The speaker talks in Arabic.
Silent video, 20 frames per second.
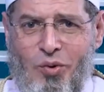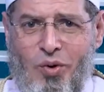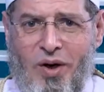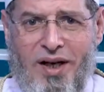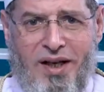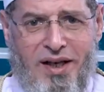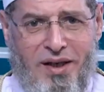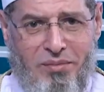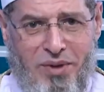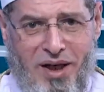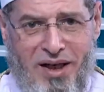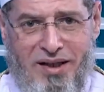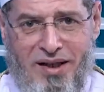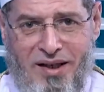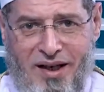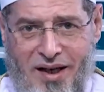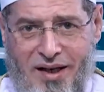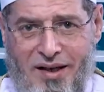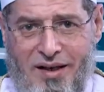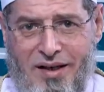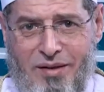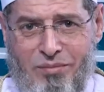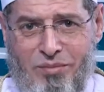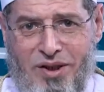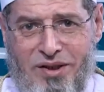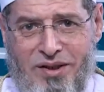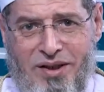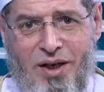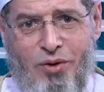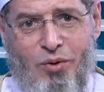وكان معنا الحلقة
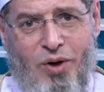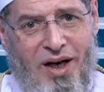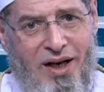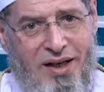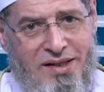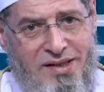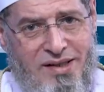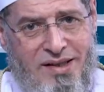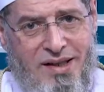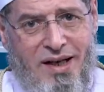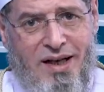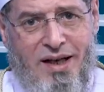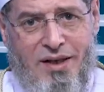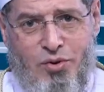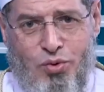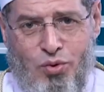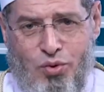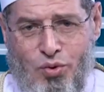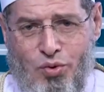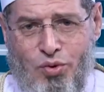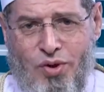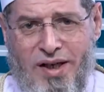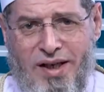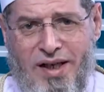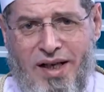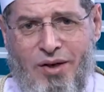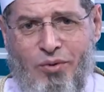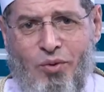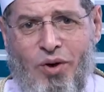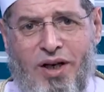الماضية وأسلج
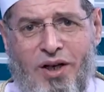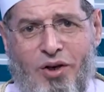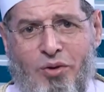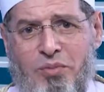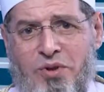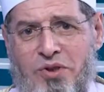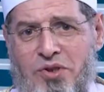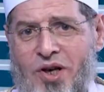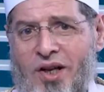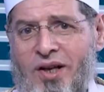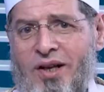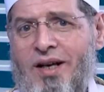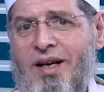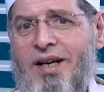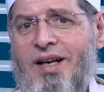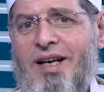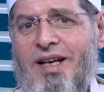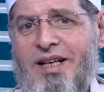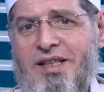صدورنا واليوم إن شاء الله